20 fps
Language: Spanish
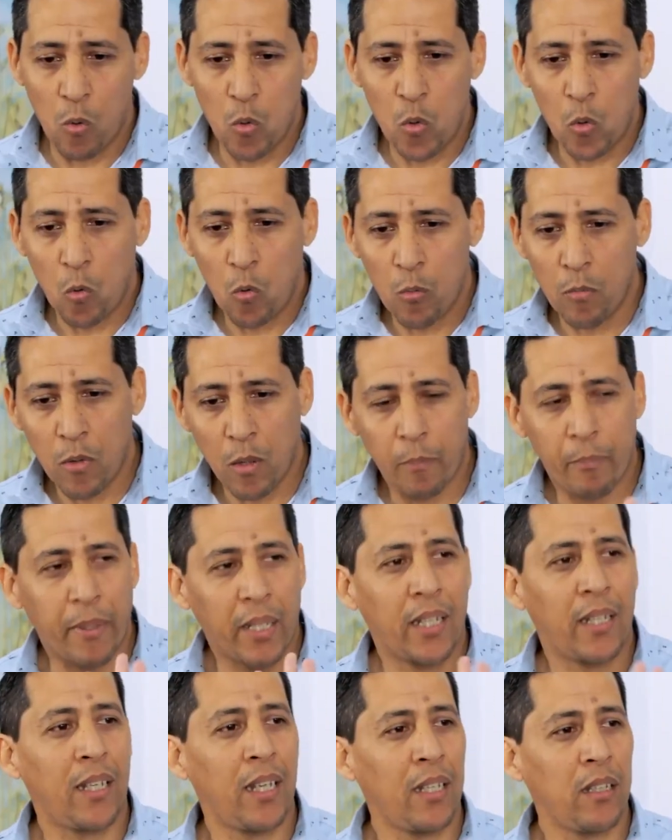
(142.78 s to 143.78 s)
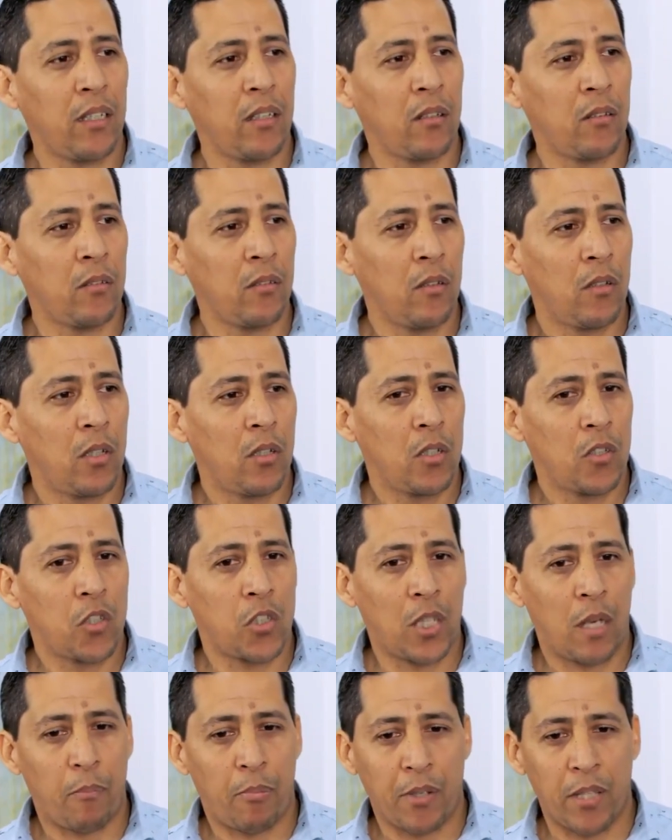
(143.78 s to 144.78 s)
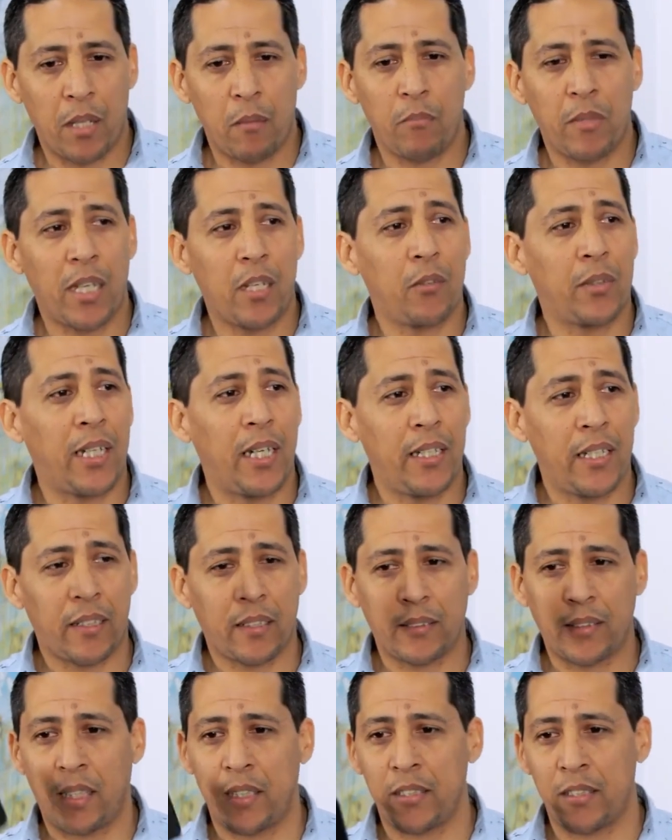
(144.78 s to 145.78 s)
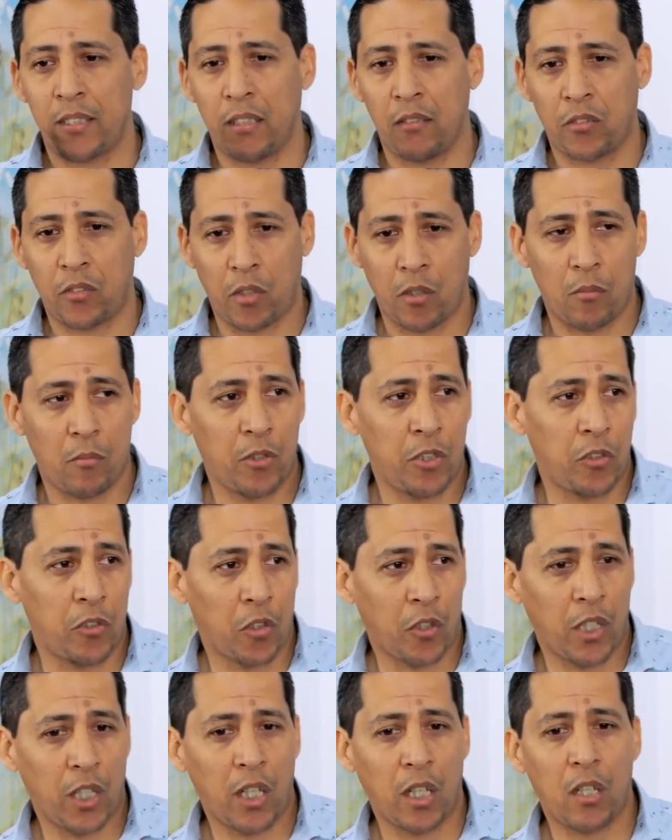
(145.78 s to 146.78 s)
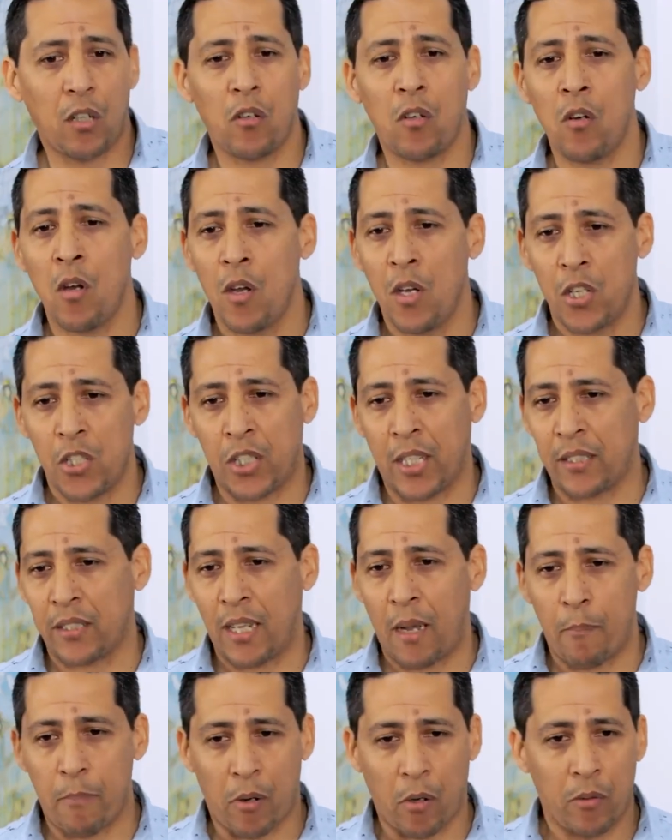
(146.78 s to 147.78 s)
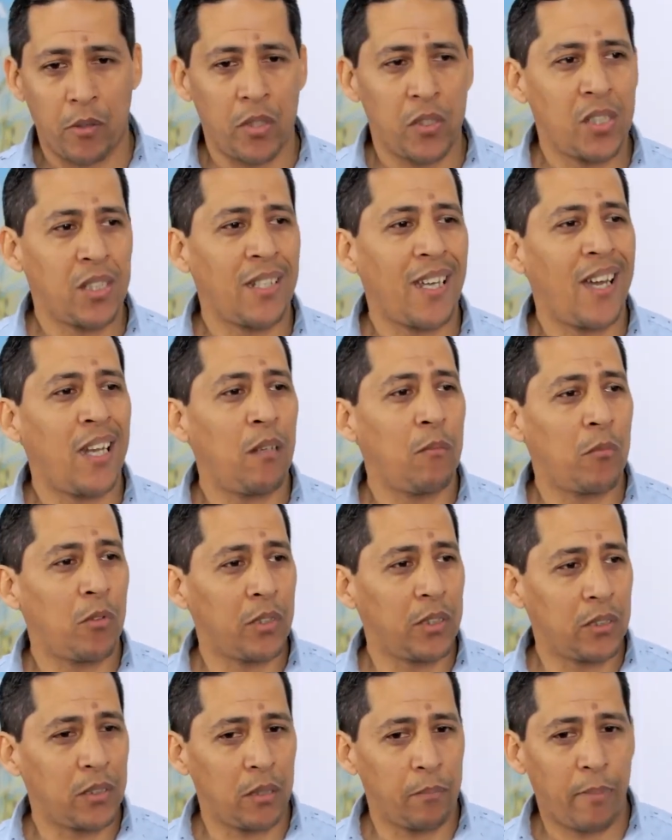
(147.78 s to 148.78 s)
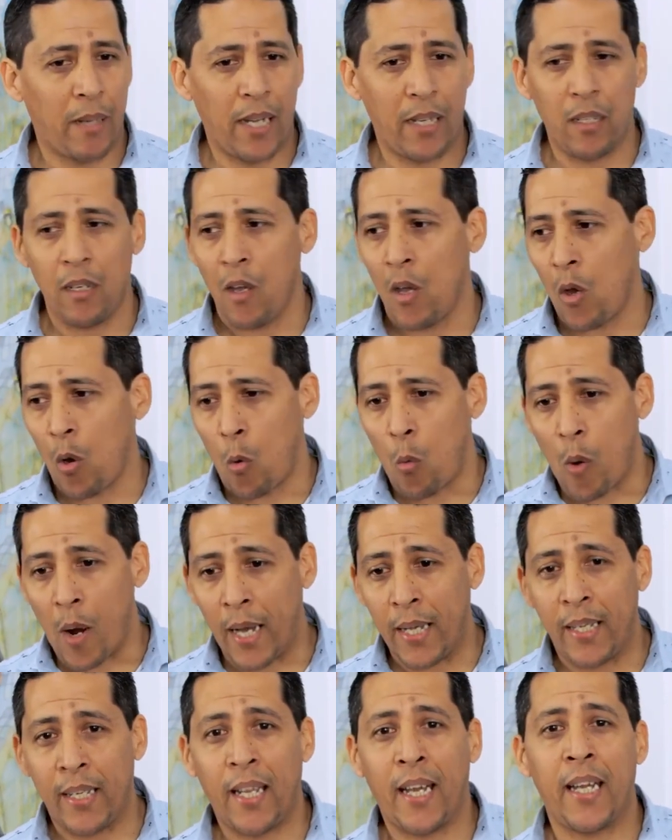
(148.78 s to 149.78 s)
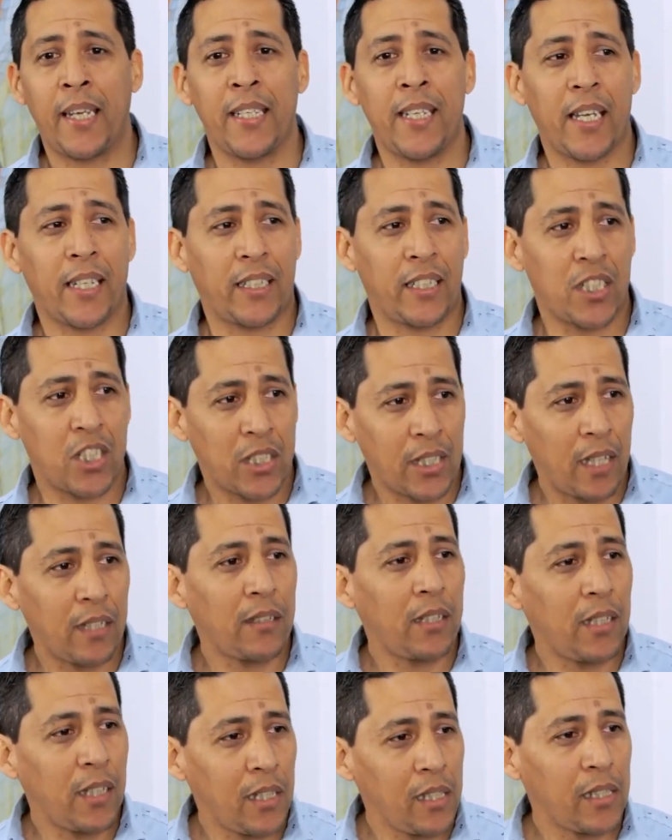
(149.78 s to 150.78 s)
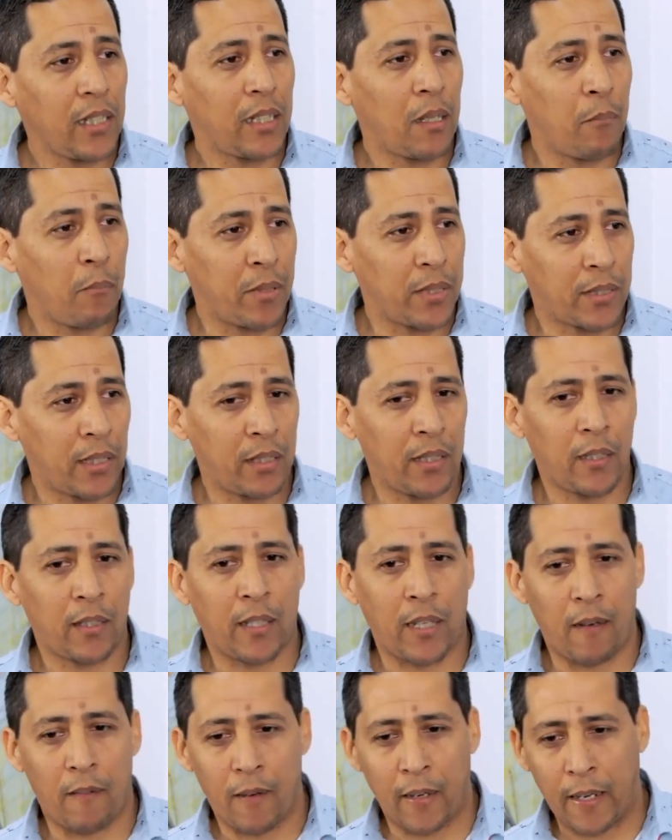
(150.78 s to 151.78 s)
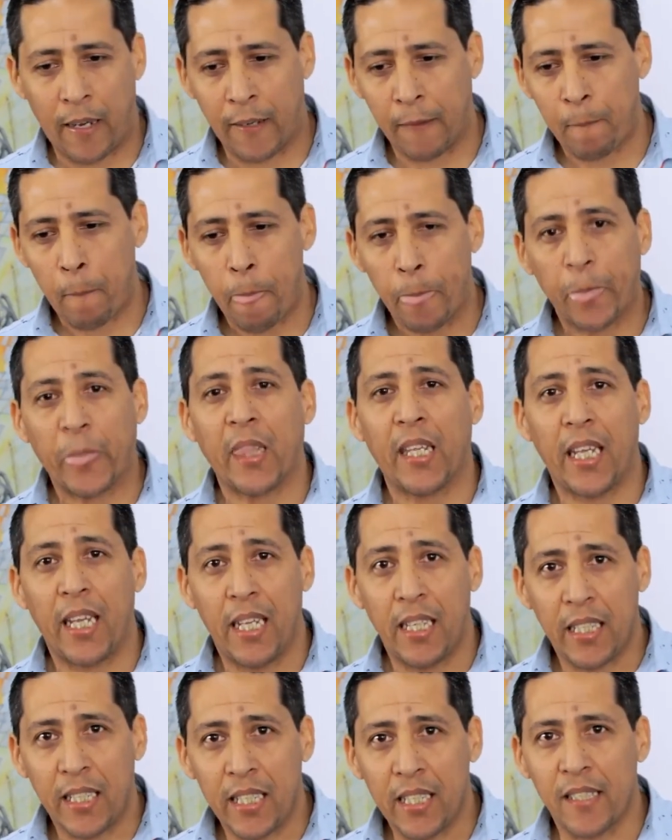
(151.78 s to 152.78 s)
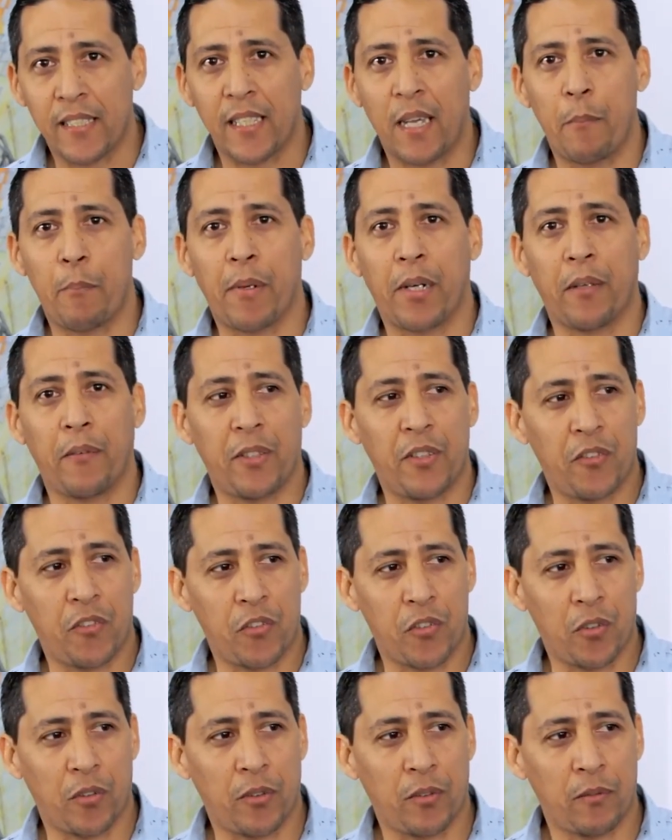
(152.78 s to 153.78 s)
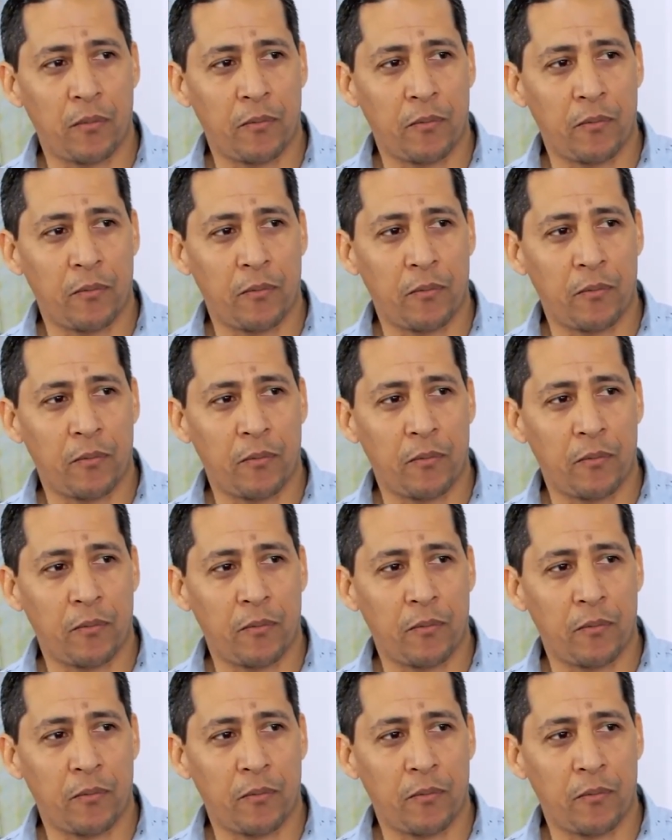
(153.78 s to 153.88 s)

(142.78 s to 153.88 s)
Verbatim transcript: un humo pequeño, ya puede enviar una alerta al centro de monitoreo, ya sea provincial, municipal o al área que ya tiene que empezar a trabajar en esa prevención.